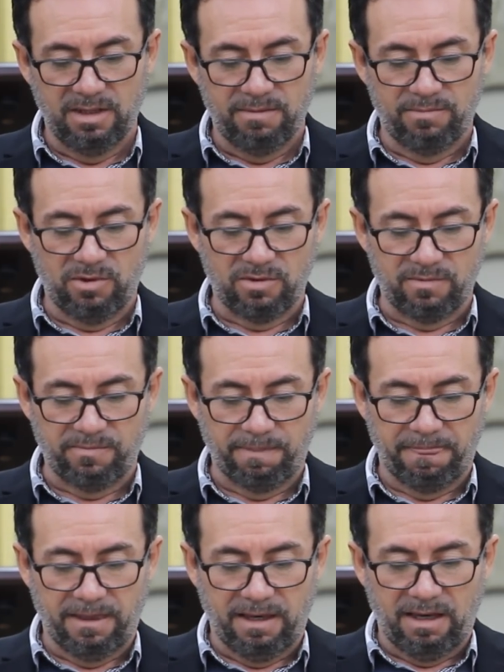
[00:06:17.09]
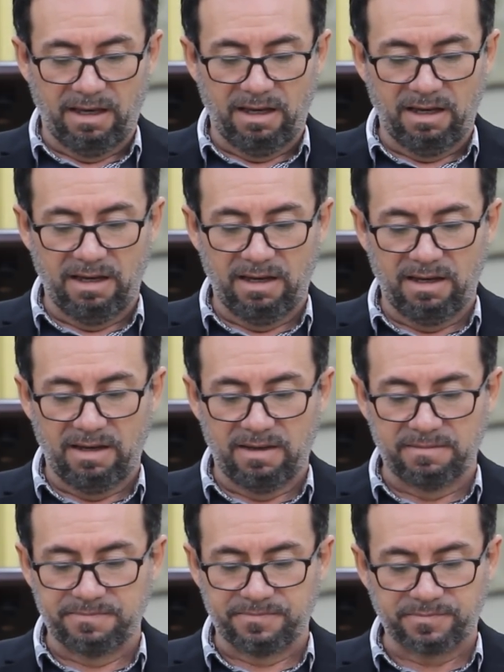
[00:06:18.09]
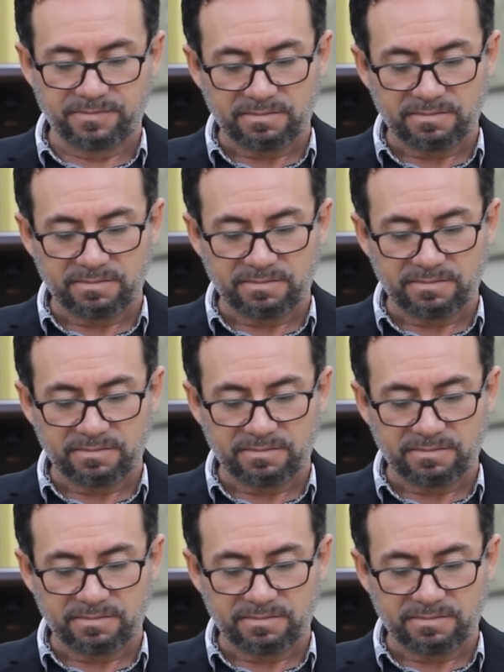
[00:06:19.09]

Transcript: Bom, é,